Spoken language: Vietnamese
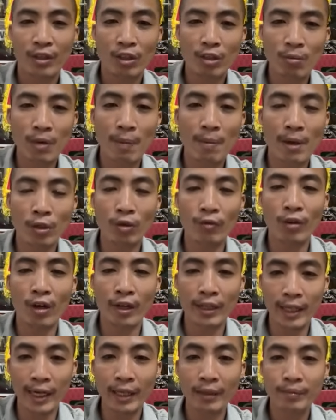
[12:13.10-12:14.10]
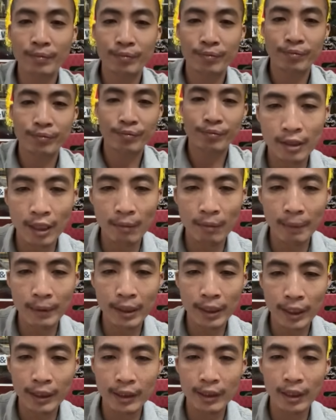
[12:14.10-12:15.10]
chúc mừng bác Dũng Võ nhé săn với Bình
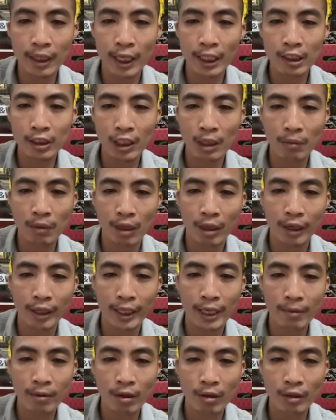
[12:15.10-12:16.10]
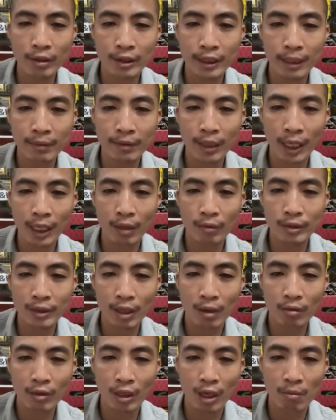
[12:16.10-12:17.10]
Định anh cho em hỏi em có con chim thay lông
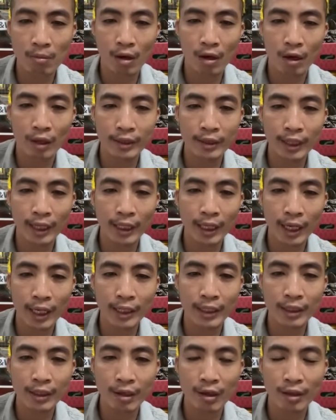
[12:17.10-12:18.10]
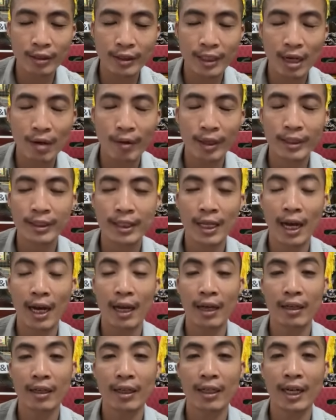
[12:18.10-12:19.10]
xong nó bỏ trái cây có sao không anh dạ
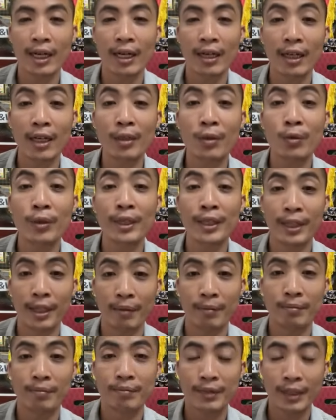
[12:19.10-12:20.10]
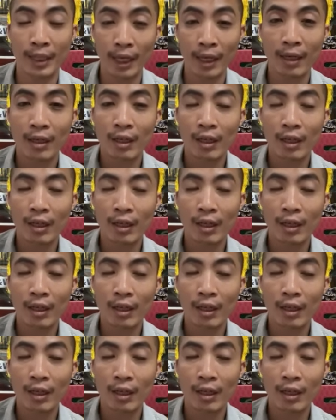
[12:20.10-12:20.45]
cái này là rất nguy hiểm nhá